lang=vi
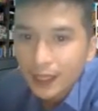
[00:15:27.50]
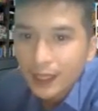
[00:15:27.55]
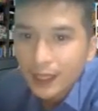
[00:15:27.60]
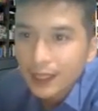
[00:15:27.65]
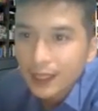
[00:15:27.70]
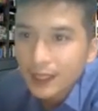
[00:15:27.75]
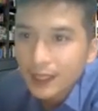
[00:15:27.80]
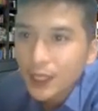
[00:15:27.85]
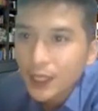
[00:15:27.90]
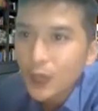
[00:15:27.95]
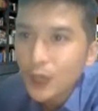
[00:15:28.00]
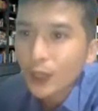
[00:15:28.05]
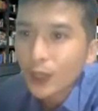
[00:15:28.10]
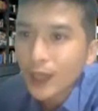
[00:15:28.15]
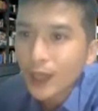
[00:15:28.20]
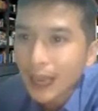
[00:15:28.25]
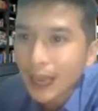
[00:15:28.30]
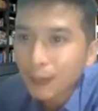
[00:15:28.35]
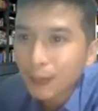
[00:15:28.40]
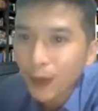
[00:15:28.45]
thì siêu
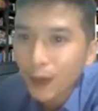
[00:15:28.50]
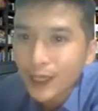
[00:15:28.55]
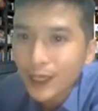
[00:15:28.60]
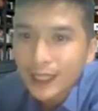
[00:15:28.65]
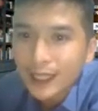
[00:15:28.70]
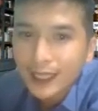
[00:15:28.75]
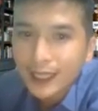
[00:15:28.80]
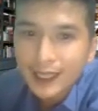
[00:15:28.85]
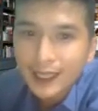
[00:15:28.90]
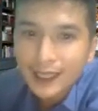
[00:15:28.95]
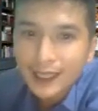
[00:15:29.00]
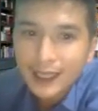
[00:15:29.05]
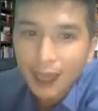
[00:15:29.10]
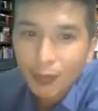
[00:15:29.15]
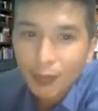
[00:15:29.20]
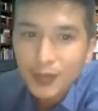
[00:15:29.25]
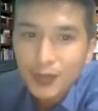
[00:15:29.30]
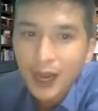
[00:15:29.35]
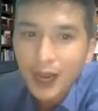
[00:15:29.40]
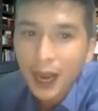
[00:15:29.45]
thị Amway sẽ
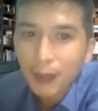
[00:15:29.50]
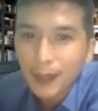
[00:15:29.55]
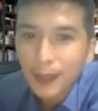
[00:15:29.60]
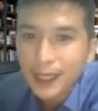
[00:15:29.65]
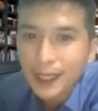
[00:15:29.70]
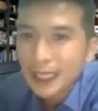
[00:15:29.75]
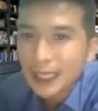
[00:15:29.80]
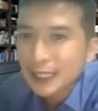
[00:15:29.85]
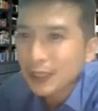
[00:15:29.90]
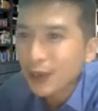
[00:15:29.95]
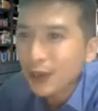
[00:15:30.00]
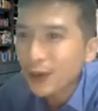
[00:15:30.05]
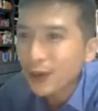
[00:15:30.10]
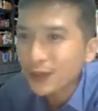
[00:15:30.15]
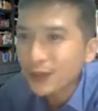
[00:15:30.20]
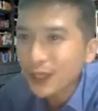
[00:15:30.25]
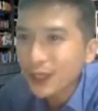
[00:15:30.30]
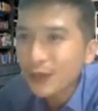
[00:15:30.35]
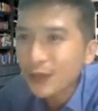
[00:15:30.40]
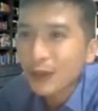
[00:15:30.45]
tổng hợp cái doanh
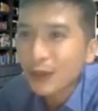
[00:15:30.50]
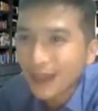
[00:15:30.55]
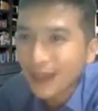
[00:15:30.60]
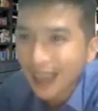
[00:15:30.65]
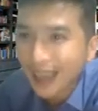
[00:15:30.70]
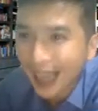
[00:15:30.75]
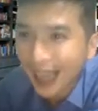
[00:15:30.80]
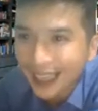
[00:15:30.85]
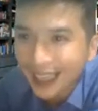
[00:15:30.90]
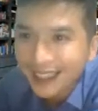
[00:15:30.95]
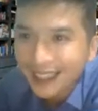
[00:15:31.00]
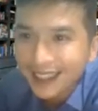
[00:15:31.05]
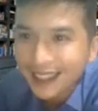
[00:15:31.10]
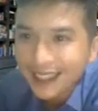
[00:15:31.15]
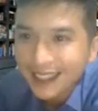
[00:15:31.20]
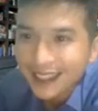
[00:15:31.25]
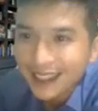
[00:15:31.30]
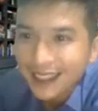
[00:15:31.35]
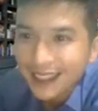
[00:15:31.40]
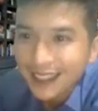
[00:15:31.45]
số tiêu dùng này lại.
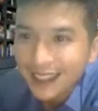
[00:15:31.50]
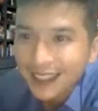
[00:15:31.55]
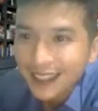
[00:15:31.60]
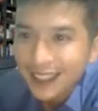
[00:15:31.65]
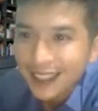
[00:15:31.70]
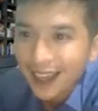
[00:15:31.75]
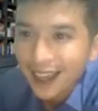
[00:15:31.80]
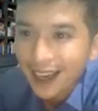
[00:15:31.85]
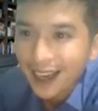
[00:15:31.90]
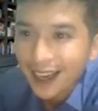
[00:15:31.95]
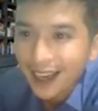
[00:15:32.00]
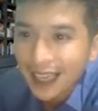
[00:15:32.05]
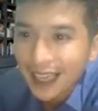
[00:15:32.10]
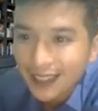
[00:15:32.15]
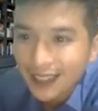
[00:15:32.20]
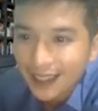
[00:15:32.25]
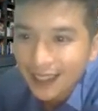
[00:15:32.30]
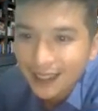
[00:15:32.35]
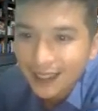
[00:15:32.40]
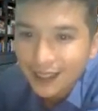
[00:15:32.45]
Đó,
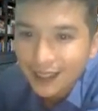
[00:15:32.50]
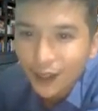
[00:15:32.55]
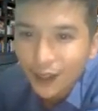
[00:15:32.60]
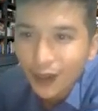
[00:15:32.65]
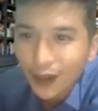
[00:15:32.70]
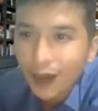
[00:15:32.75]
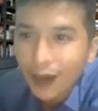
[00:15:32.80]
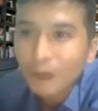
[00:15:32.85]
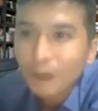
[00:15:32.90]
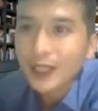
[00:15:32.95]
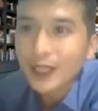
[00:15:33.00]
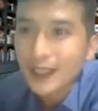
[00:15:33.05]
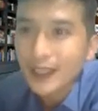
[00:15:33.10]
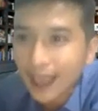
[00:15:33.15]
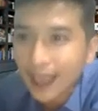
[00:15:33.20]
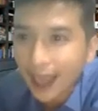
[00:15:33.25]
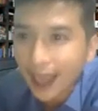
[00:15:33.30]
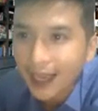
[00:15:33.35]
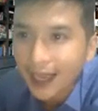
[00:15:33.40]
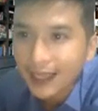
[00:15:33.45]
anh chị là người có công
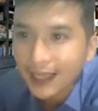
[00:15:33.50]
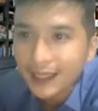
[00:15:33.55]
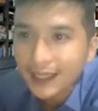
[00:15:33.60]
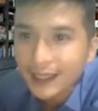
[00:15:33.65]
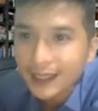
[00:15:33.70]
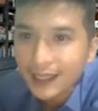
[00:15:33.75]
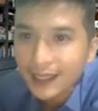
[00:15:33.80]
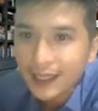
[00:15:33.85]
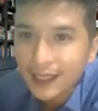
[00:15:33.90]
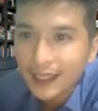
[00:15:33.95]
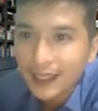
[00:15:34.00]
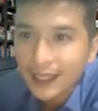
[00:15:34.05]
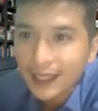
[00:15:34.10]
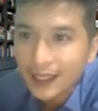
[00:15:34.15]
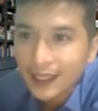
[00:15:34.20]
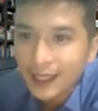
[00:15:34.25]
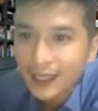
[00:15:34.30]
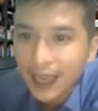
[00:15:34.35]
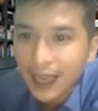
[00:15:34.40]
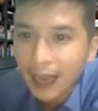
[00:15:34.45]
chia sẻ cho nên là
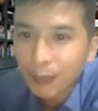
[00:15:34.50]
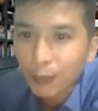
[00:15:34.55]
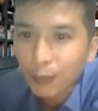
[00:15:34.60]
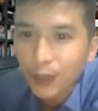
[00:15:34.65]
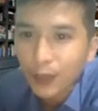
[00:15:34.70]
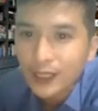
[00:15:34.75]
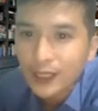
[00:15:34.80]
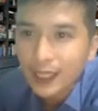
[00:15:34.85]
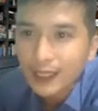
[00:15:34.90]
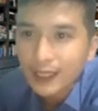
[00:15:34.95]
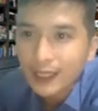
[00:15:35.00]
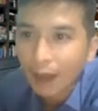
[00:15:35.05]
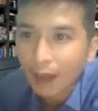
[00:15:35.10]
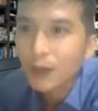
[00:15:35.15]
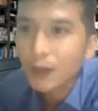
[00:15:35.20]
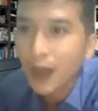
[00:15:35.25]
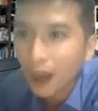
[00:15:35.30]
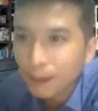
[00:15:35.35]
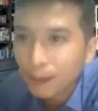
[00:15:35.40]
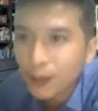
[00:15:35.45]
gì, Amway sẽ
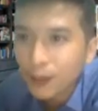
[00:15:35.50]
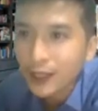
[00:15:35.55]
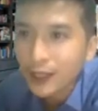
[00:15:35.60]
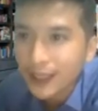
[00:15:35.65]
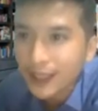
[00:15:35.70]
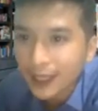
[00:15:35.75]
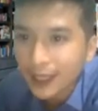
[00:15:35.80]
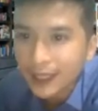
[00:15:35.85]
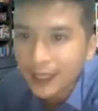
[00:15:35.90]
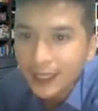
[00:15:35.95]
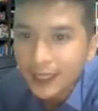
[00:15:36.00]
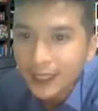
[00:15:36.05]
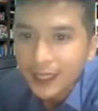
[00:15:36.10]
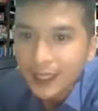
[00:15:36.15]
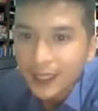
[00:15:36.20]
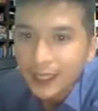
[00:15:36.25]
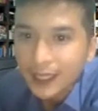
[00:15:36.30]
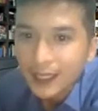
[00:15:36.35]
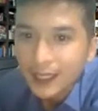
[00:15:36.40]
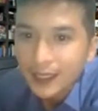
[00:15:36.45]
tổng hợp cho anh chị.
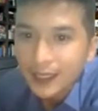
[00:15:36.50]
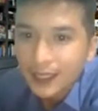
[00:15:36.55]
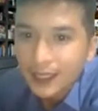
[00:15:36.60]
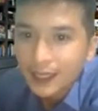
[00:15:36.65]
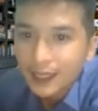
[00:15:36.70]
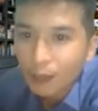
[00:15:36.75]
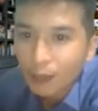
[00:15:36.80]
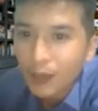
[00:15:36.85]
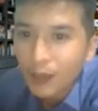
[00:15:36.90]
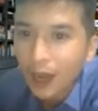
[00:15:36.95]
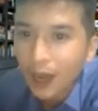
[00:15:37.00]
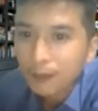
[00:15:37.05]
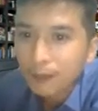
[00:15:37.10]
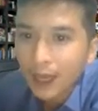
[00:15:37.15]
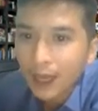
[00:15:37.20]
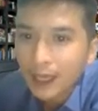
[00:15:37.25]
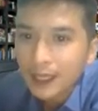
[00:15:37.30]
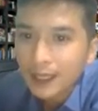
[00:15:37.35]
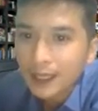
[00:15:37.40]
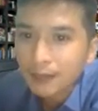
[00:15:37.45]
Thì tổng hợp
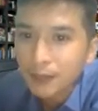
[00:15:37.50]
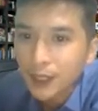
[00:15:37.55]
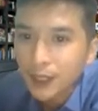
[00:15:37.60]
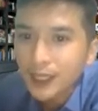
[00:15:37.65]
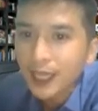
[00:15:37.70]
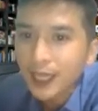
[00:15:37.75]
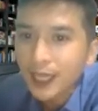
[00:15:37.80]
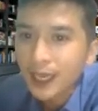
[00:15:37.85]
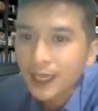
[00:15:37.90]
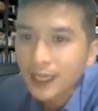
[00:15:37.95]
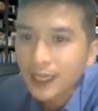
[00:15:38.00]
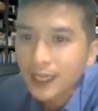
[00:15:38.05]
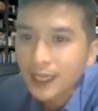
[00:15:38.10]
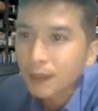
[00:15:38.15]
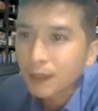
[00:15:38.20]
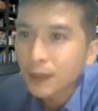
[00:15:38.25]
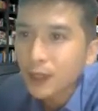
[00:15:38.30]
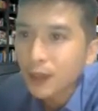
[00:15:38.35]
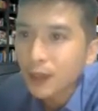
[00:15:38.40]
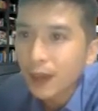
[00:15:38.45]
lại mười gia đình là
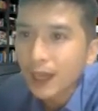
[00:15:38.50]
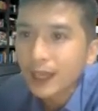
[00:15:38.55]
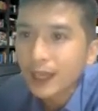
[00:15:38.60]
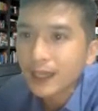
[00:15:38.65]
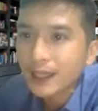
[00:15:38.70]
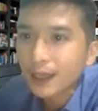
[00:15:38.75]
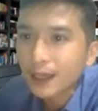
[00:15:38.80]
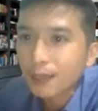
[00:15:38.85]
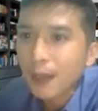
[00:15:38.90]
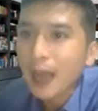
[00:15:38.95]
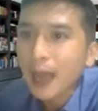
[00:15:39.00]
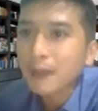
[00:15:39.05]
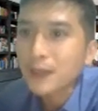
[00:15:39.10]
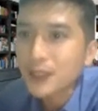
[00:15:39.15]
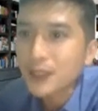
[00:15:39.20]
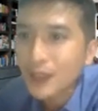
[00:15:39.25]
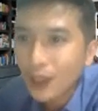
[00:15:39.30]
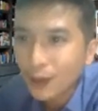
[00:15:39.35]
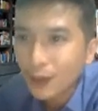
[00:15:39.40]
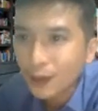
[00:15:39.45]
được bao nhiêu ạ? À? Được ba
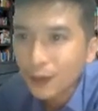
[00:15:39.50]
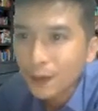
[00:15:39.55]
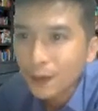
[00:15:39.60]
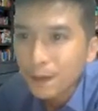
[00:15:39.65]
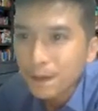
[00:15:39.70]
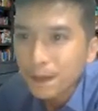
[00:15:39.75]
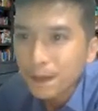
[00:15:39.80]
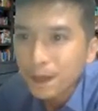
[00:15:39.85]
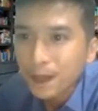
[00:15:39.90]
mươi triệu.